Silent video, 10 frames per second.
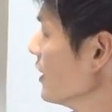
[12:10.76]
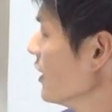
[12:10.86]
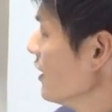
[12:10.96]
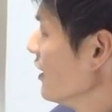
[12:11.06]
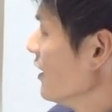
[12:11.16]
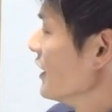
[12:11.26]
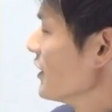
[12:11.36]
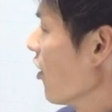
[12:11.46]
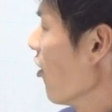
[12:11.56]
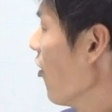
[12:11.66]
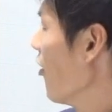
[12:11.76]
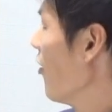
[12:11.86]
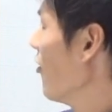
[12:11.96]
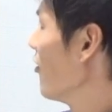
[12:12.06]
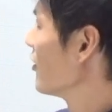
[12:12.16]
ていや
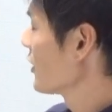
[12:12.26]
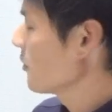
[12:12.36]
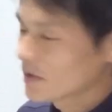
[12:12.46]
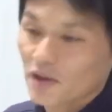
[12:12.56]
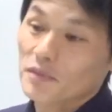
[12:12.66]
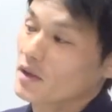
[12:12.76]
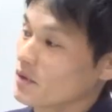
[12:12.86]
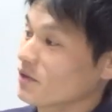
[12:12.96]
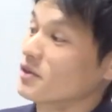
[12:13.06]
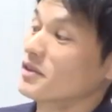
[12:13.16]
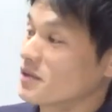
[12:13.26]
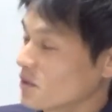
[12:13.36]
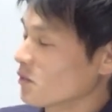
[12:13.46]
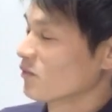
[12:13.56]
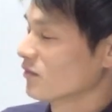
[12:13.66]
ね食べてみてびっくりです
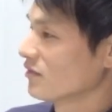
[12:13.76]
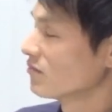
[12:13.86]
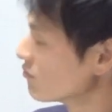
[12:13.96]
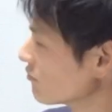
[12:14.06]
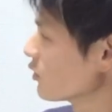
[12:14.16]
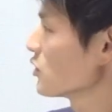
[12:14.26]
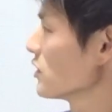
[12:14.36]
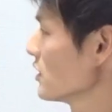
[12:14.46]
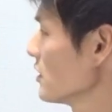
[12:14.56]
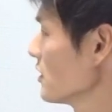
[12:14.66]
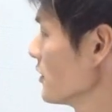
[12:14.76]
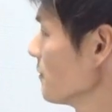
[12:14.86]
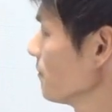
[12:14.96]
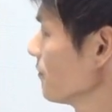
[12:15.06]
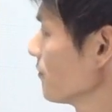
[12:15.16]
よ、ね、うん、美味しいで
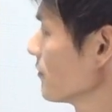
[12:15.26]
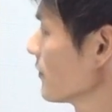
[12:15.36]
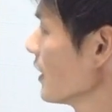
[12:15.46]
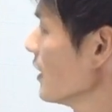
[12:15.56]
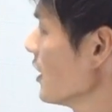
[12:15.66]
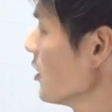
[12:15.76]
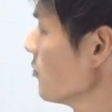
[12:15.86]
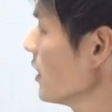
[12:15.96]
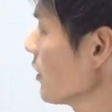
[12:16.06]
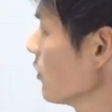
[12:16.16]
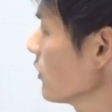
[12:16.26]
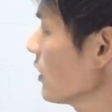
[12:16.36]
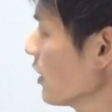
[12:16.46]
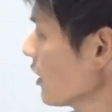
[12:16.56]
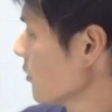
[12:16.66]
すね。まあこんな中